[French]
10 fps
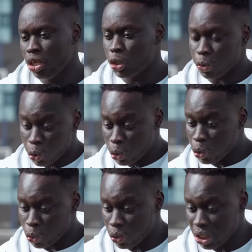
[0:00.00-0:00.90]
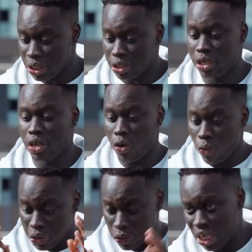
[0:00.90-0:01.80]
Je veux juste que tu nous dises
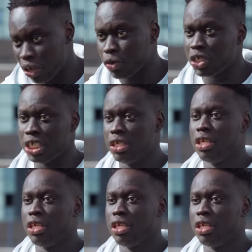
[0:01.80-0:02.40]
où est-ce que tu as grandi,